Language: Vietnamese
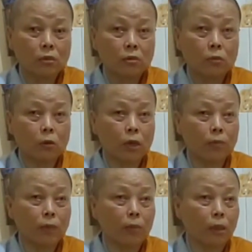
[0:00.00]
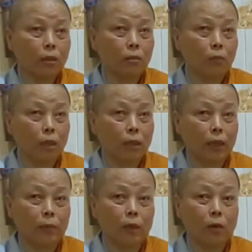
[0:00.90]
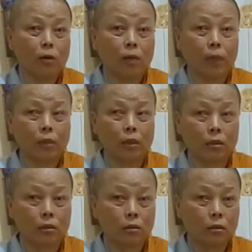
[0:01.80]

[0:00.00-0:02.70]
Một điểm là mình nghèo mình không làm ăn được.